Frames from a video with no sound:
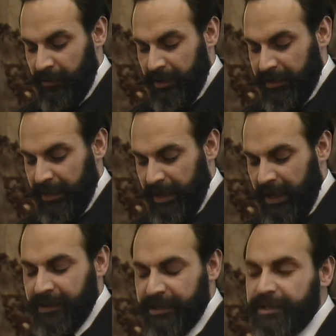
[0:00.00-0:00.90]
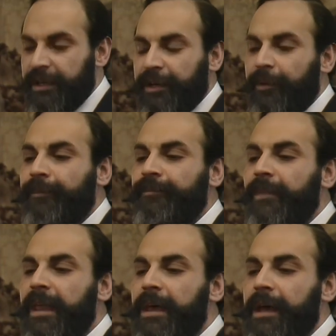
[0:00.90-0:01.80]
Не позволяйте
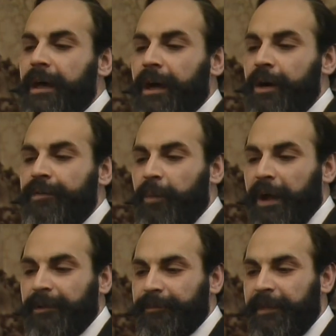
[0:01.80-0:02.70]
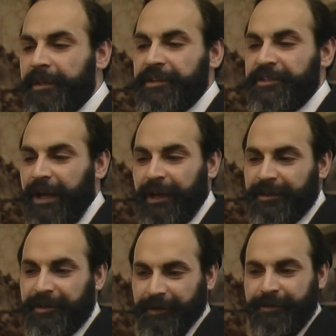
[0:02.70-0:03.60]
художнику внутри вас подавлять
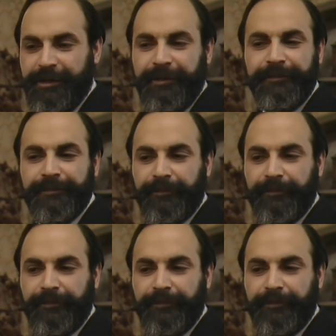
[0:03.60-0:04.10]
ученого.